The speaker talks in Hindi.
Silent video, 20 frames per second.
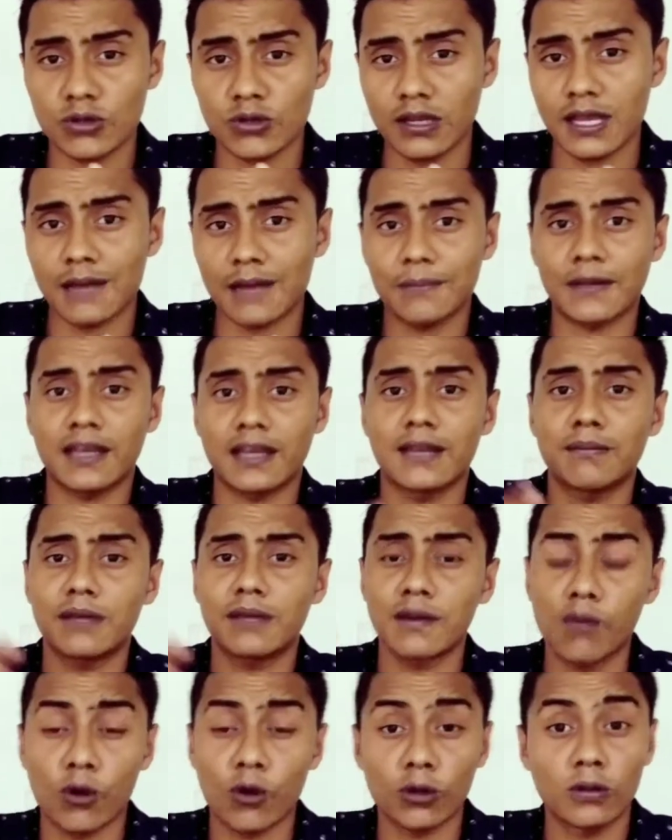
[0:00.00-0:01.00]
चुके हैं आपका
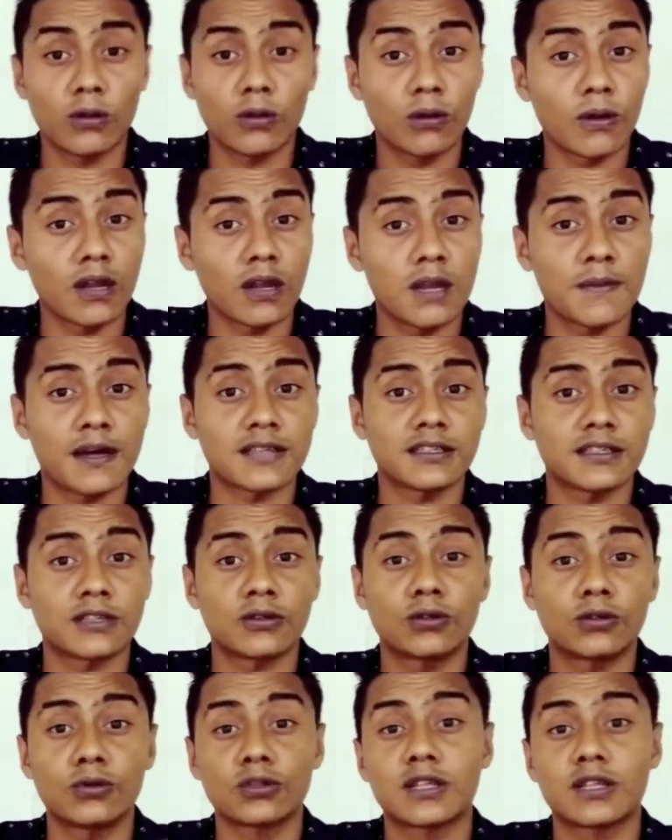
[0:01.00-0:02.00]
नंबर बहुत लोगों के पास है
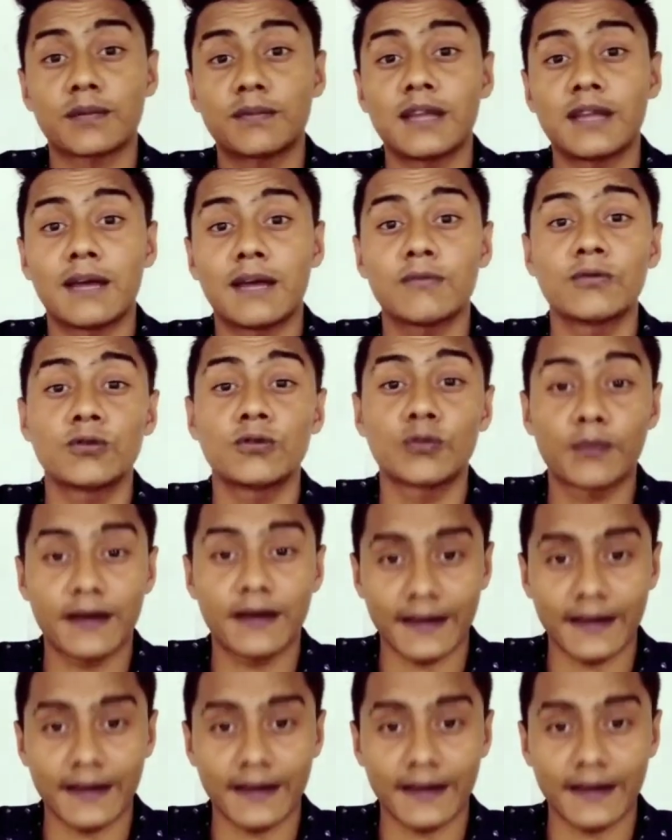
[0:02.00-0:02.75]
तो दोस्त अपने आप ग्रुप